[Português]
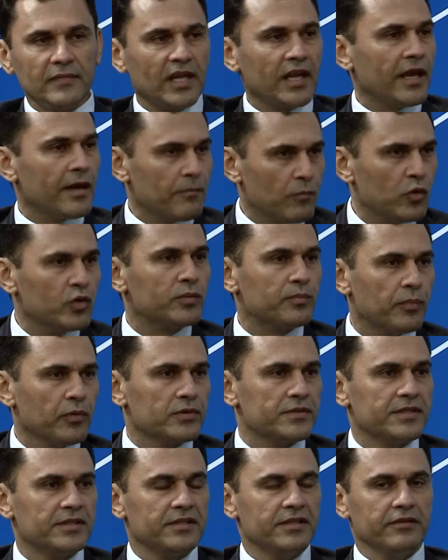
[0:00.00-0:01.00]
É muito
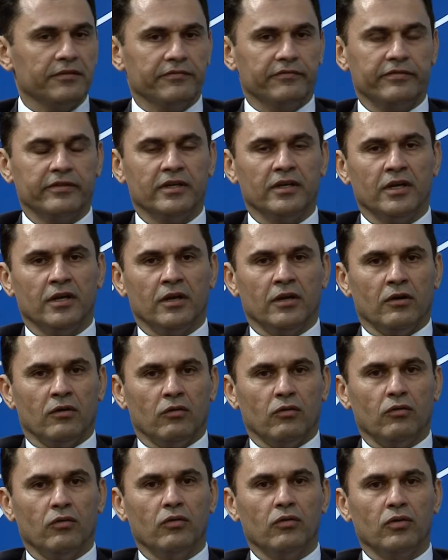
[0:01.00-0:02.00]
positivo.
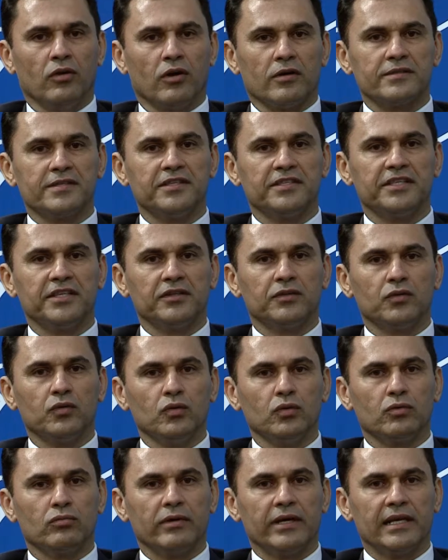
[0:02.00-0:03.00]
O nosso
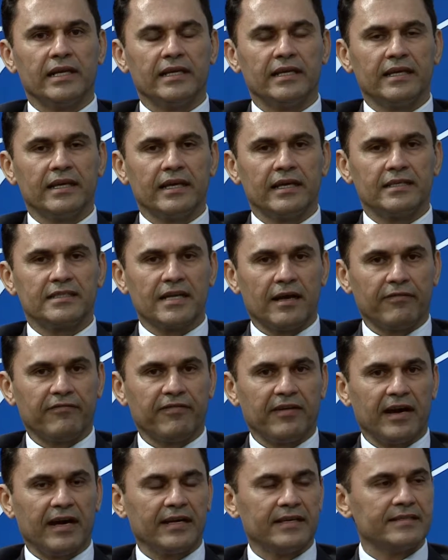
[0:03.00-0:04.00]
instituto ele, ele já
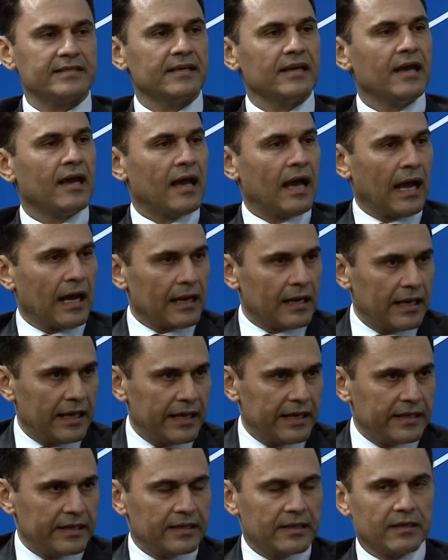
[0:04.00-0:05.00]
faz a
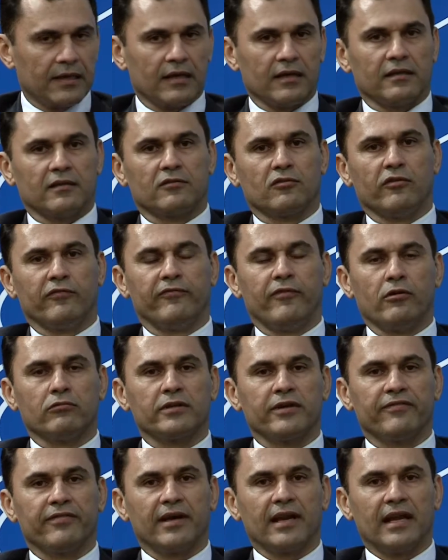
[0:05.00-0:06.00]
lei, volto
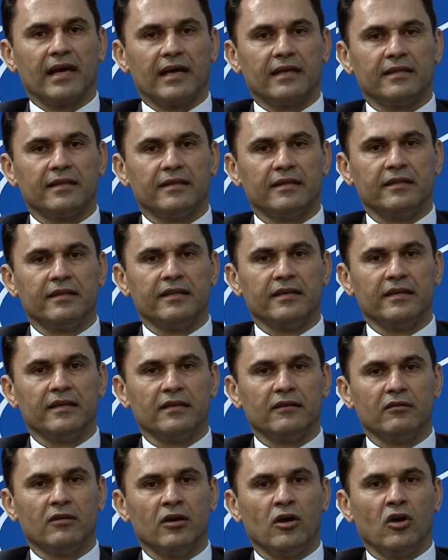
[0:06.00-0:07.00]
a falar,
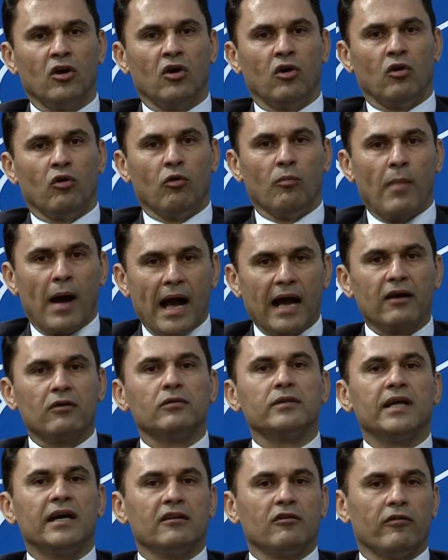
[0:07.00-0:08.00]
de o marco
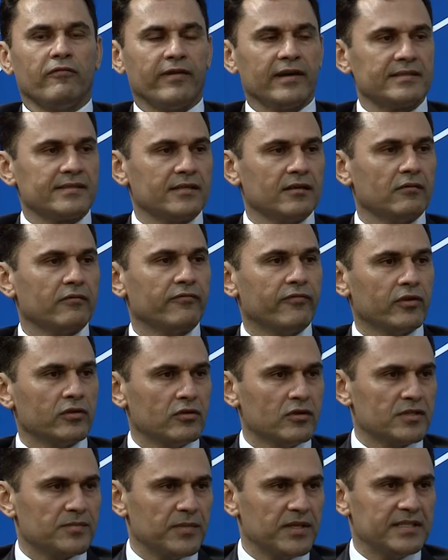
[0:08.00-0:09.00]
da inovação, que foi
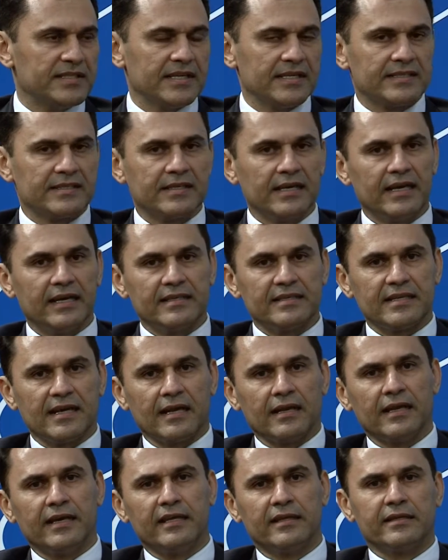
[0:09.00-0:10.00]
2016, a
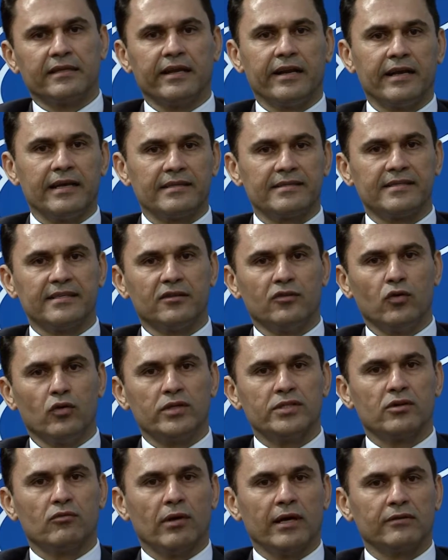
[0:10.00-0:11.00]
lei
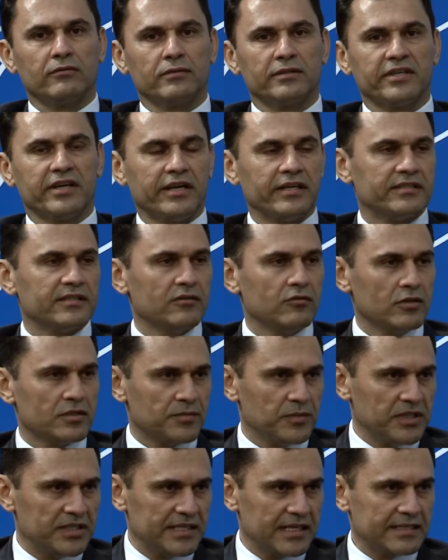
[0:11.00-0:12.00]
13243 de
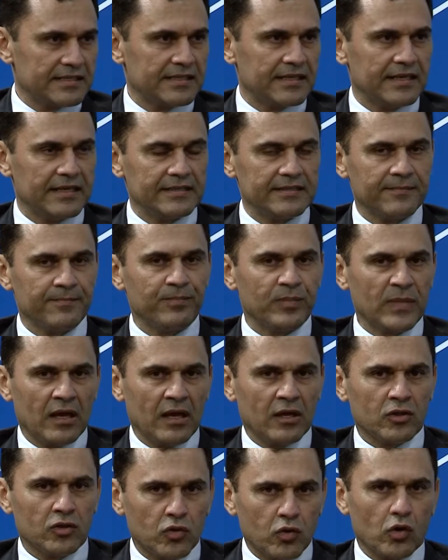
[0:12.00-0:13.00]
2016,
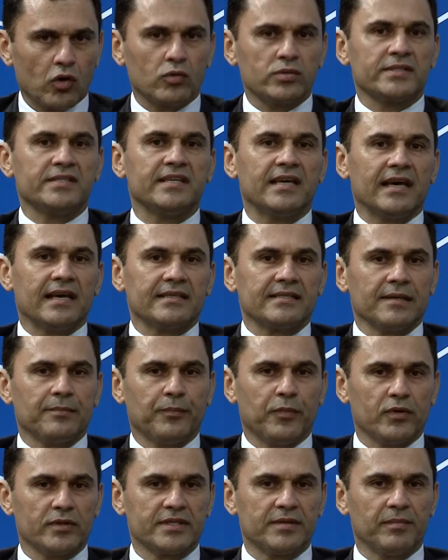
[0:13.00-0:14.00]
trouxe essa
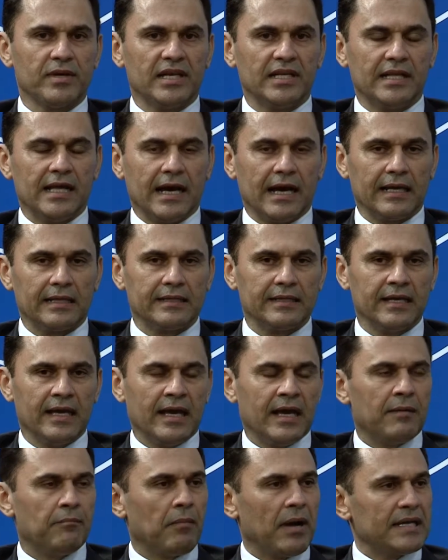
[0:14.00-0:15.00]
possibilidade,
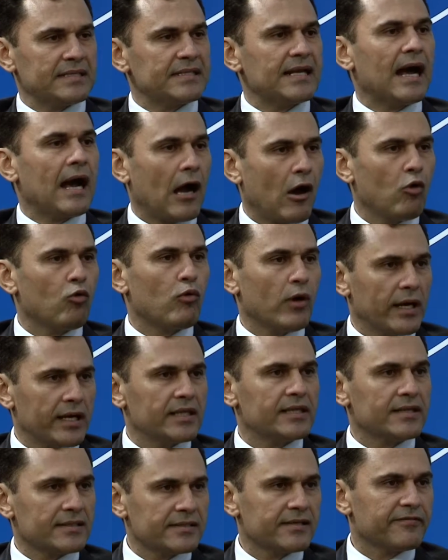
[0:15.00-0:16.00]
mas há algo
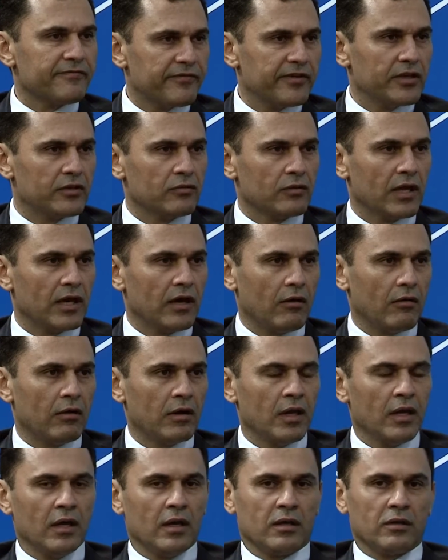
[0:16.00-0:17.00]
ainda a ser feito, Léo.
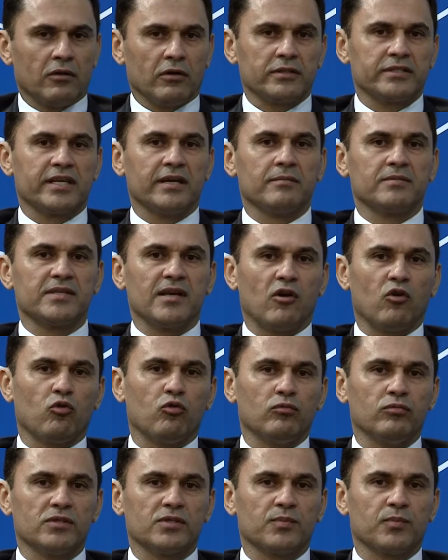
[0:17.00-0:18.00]
Nós temos
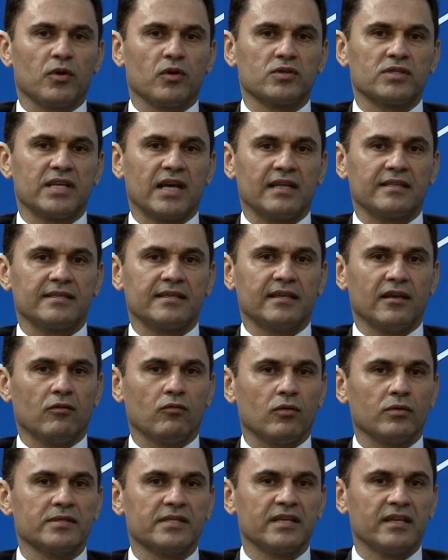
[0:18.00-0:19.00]
alguns projetos que não
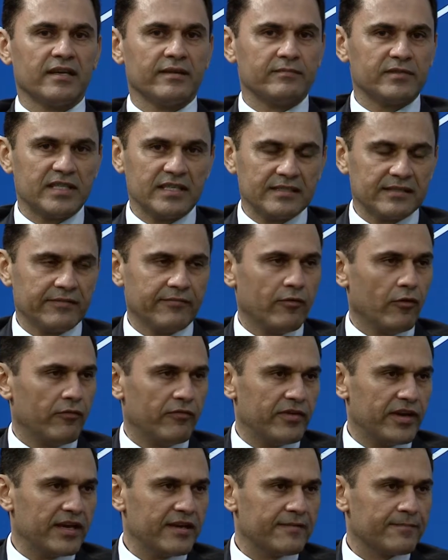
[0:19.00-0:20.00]
conseguimos
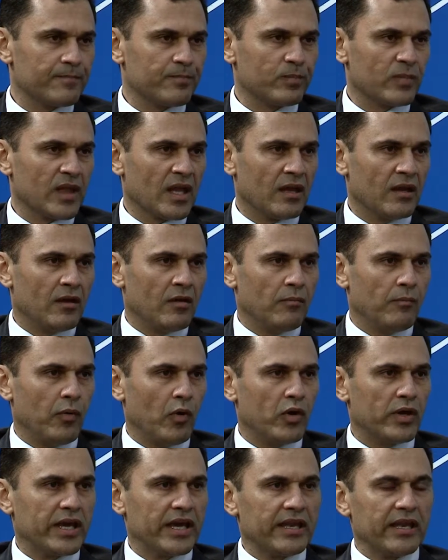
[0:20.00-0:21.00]
desenvolver
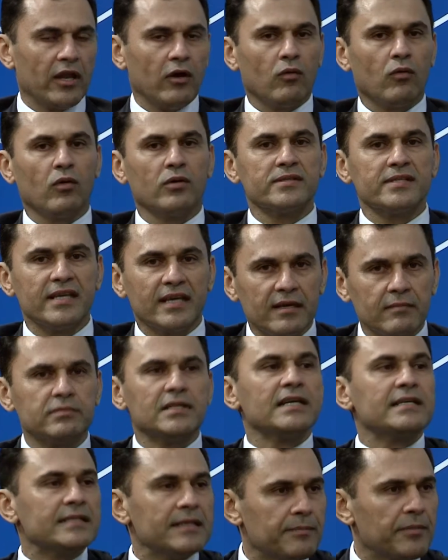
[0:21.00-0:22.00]
porque não conseguimos
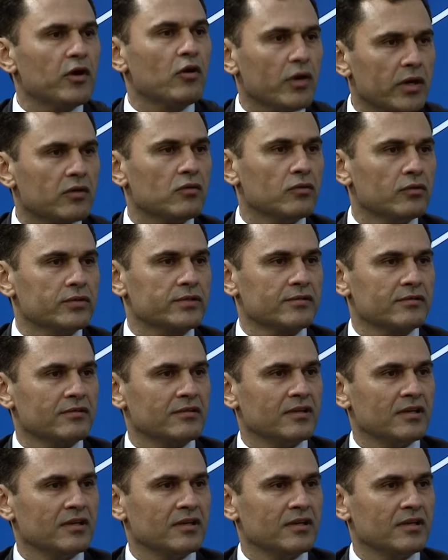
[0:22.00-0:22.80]
receber o recurso